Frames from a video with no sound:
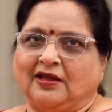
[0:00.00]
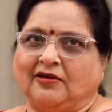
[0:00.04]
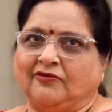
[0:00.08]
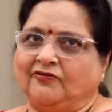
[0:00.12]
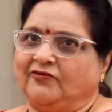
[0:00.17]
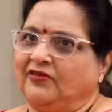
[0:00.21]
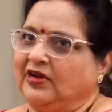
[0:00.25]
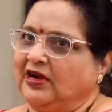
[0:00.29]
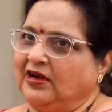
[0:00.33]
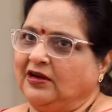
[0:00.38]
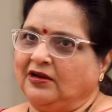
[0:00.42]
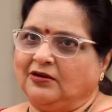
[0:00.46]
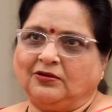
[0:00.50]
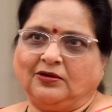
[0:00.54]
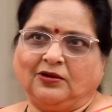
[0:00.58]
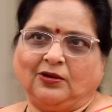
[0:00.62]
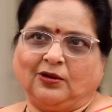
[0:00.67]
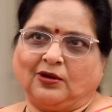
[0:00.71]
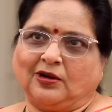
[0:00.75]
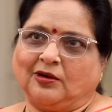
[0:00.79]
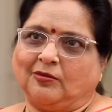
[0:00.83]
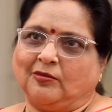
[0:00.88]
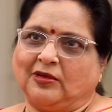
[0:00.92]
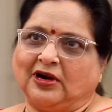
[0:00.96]
ఎవరిని కూడా
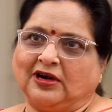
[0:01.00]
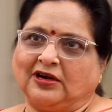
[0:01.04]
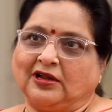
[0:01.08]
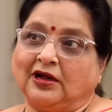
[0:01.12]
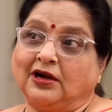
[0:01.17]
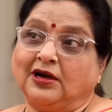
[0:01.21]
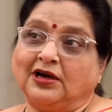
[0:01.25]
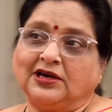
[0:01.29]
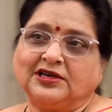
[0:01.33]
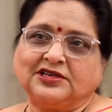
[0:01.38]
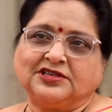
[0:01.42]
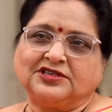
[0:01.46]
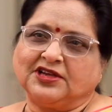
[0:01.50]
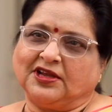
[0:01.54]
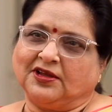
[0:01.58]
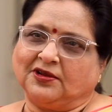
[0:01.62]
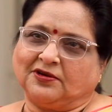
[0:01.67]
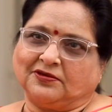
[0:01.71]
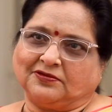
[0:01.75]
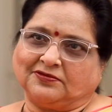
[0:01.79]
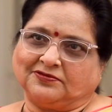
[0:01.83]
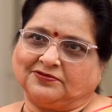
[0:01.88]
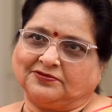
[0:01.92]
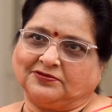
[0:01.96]
ఒక మాట హర్ట్
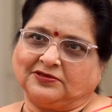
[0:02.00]
చేయరు